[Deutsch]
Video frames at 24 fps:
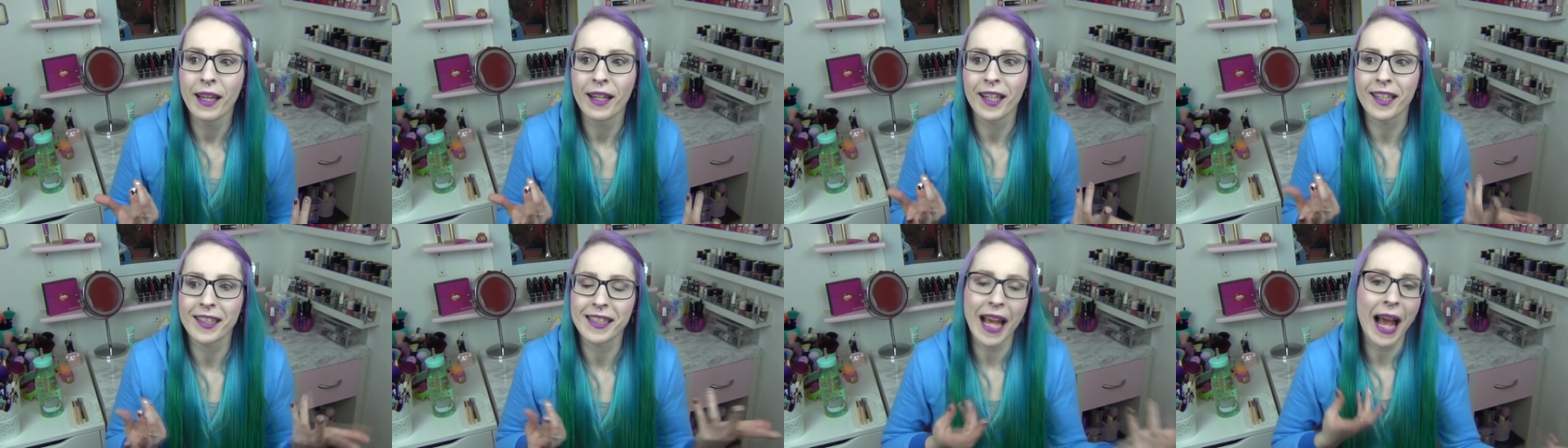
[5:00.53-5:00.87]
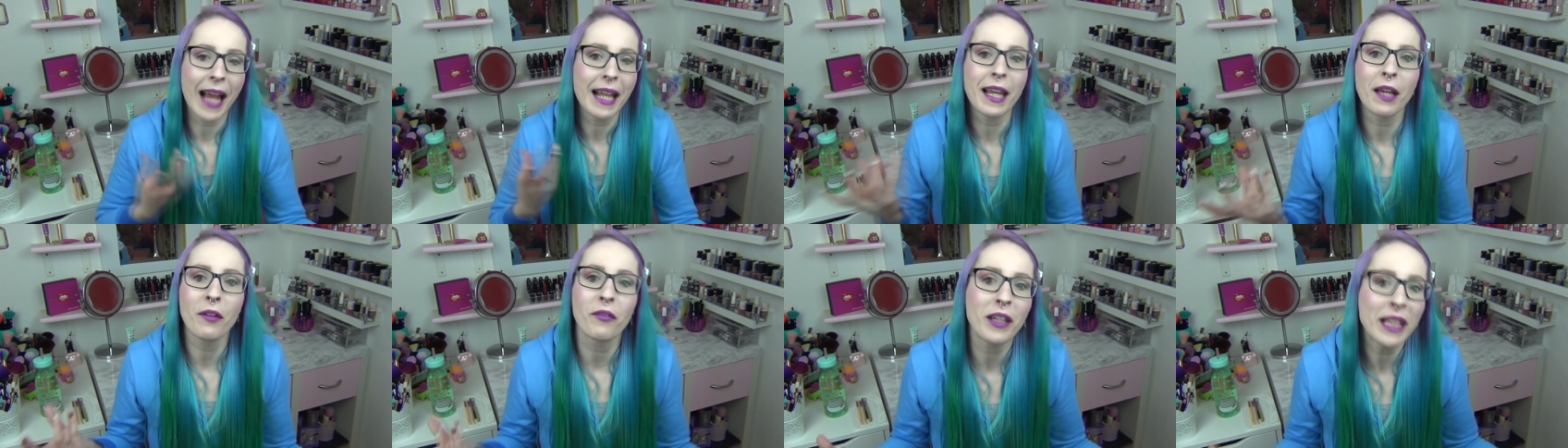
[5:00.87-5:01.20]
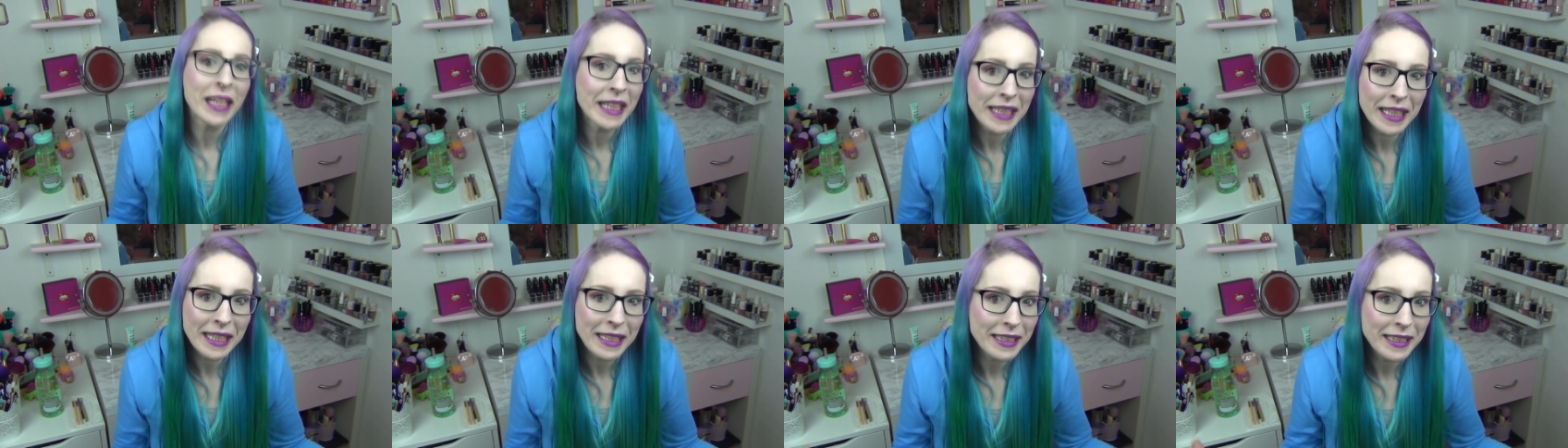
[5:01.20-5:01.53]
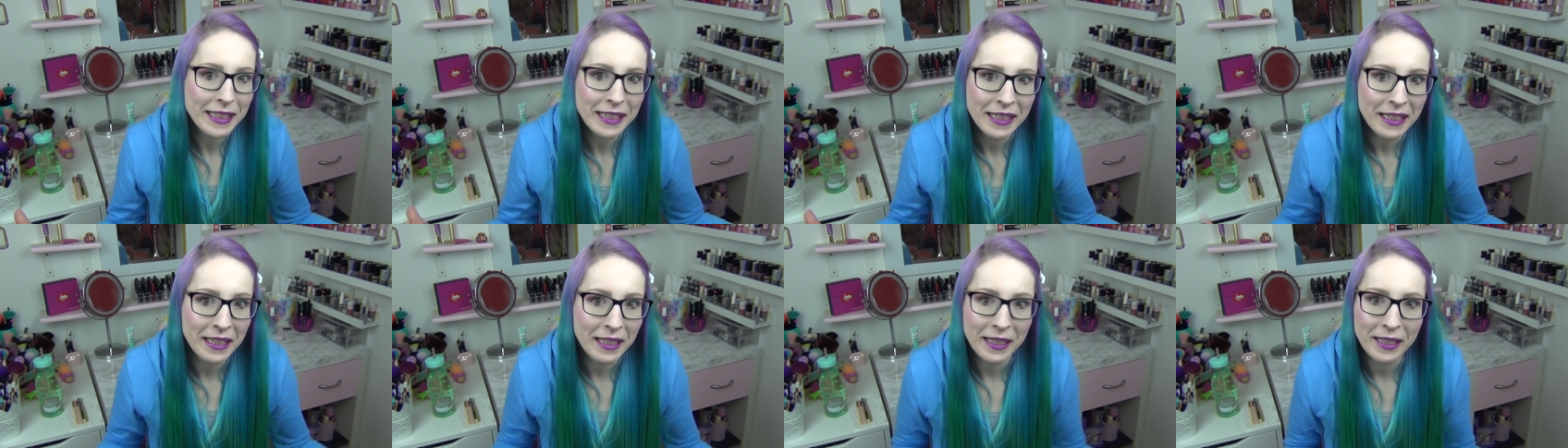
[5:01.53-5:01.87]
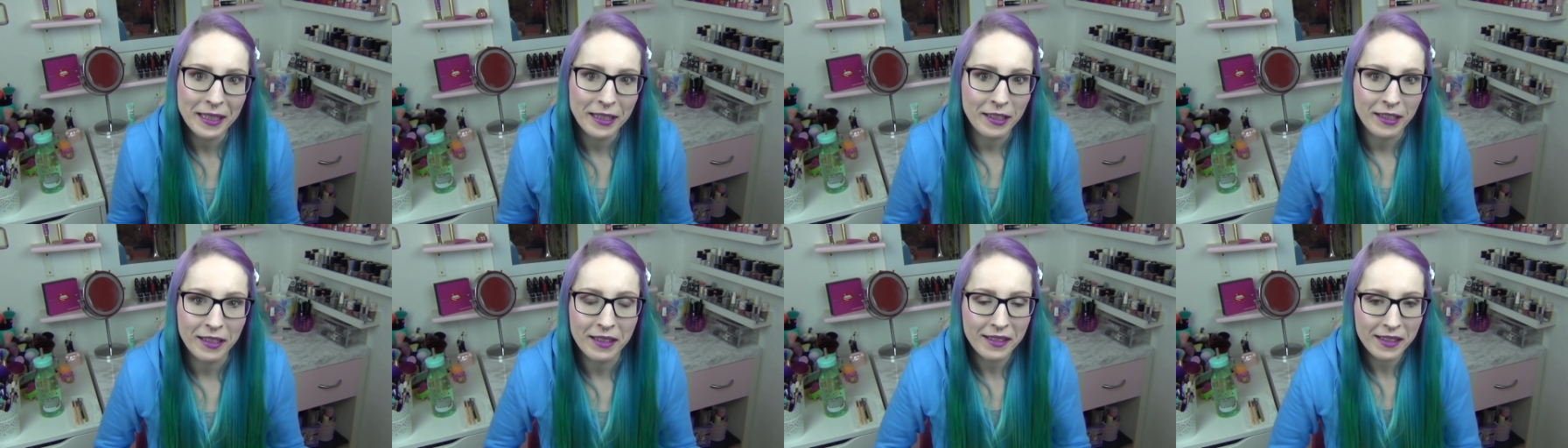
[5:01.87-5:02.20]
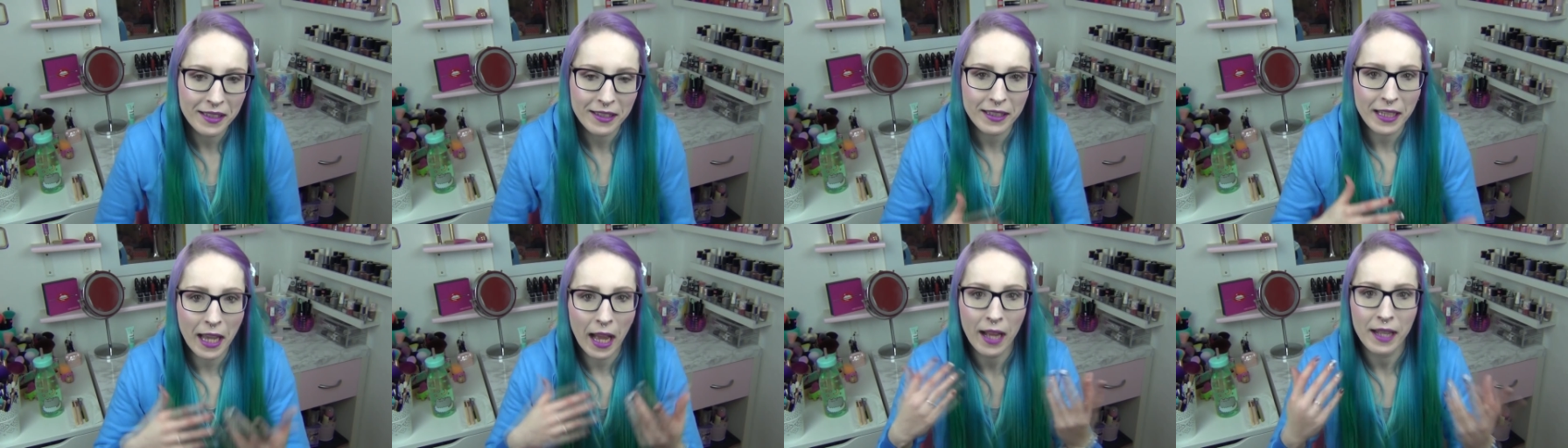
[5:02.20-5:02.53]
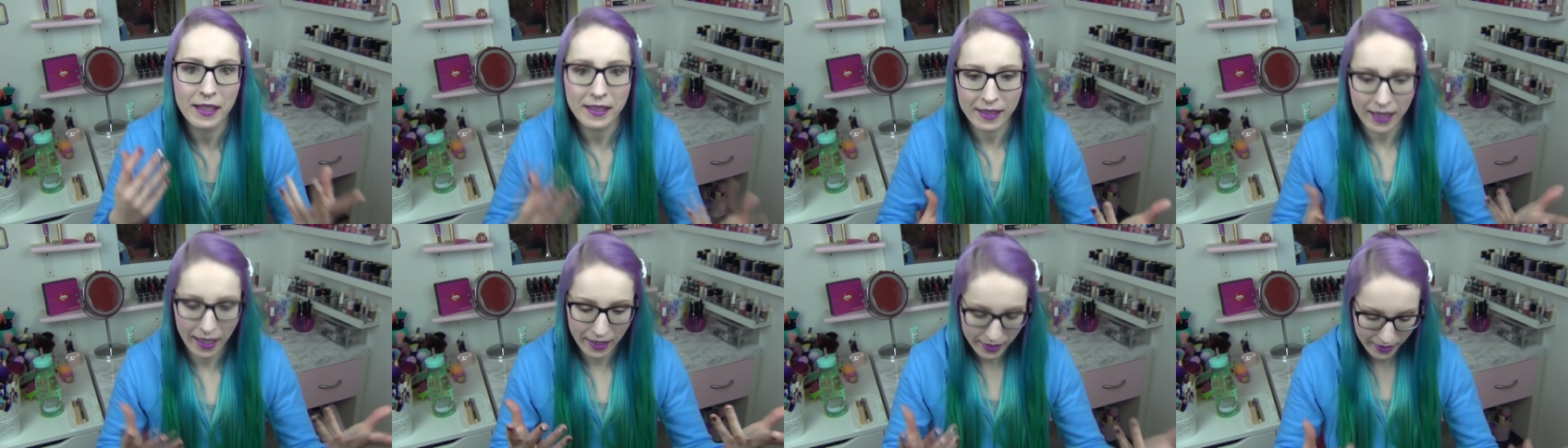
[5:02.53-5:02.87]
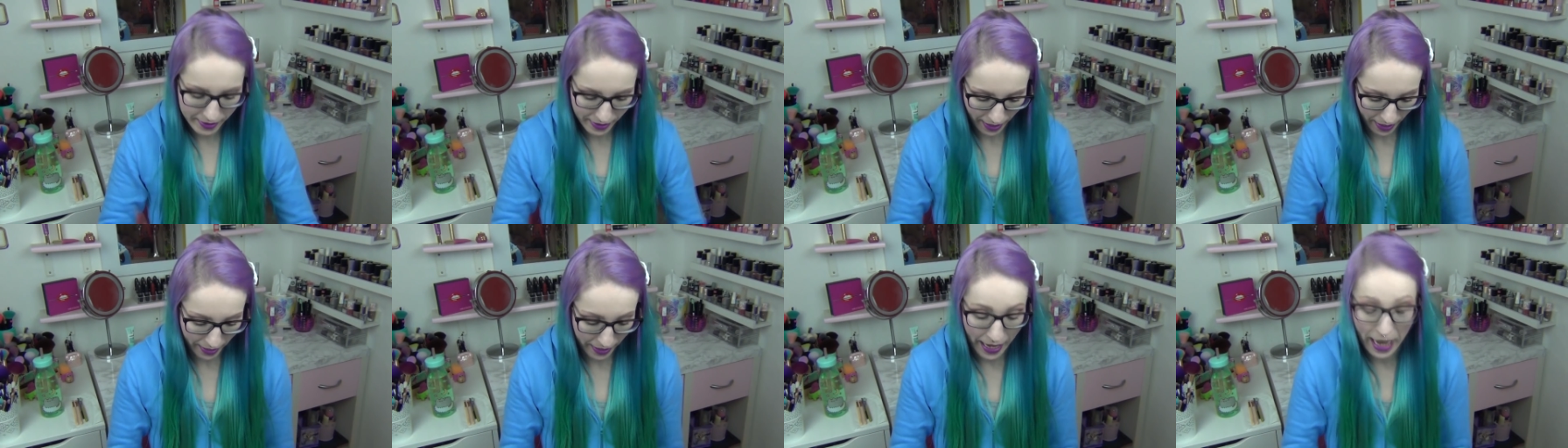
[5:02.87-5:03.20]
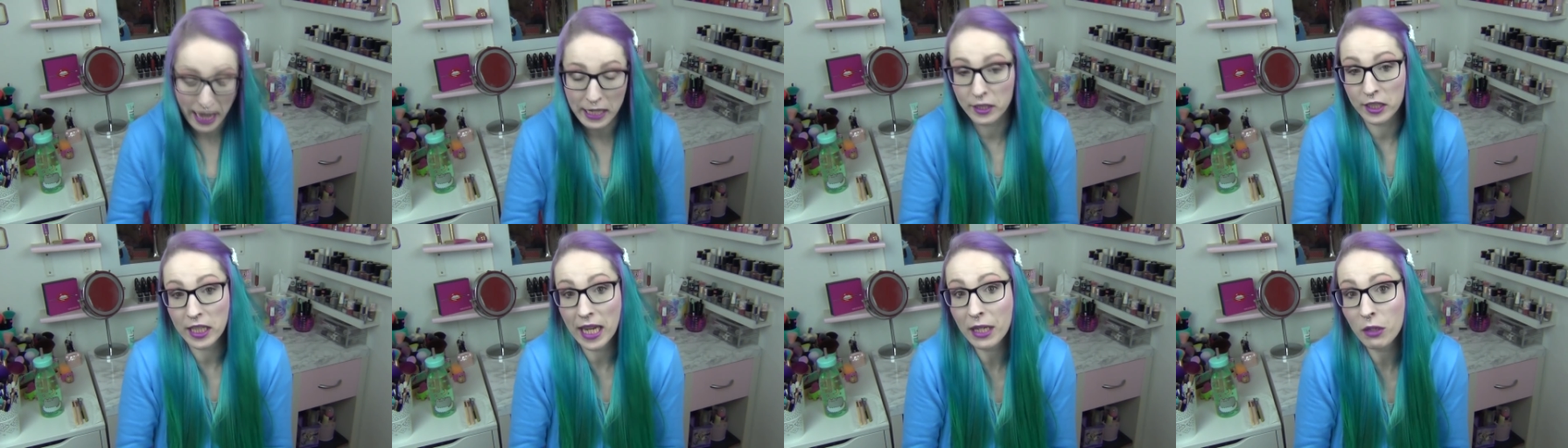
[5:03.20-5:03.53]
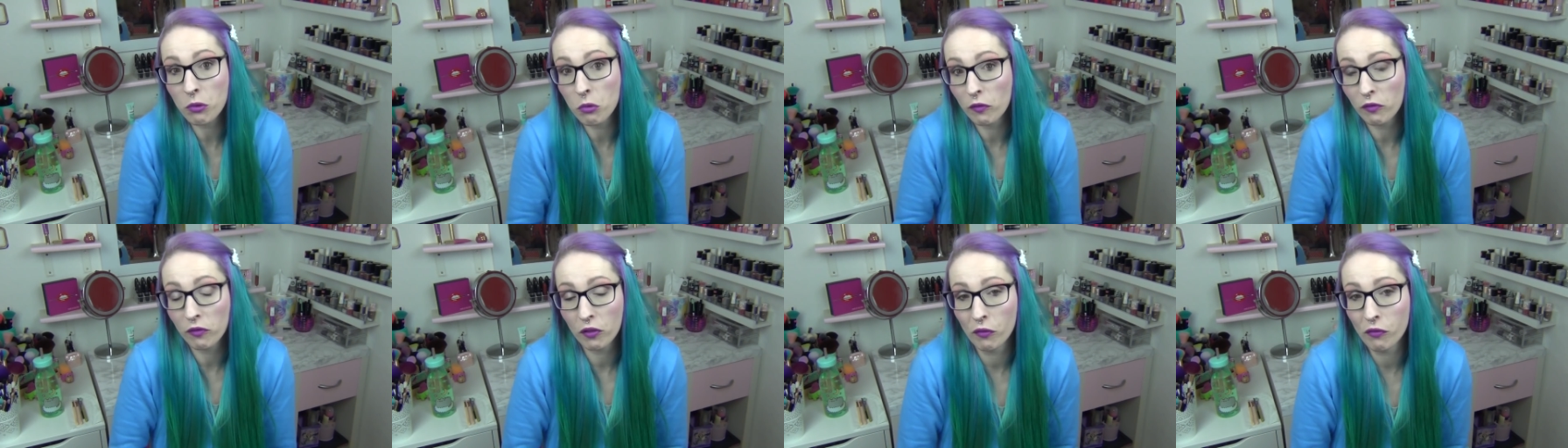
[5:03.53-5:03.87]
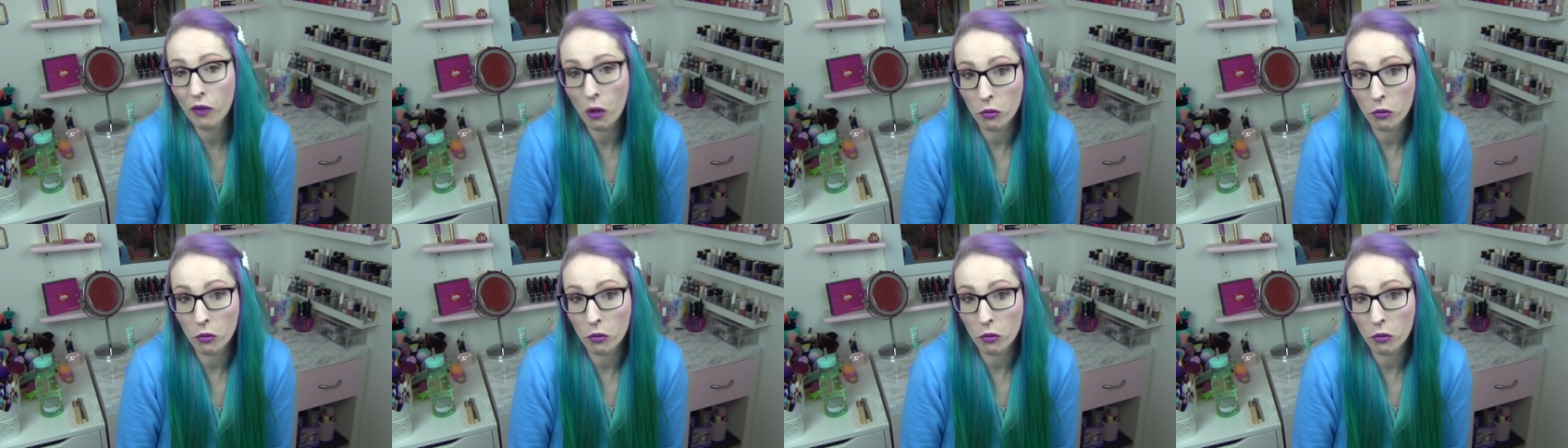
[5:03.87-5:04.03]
das Allerwichtigste dieses Jahr als Entdeckung für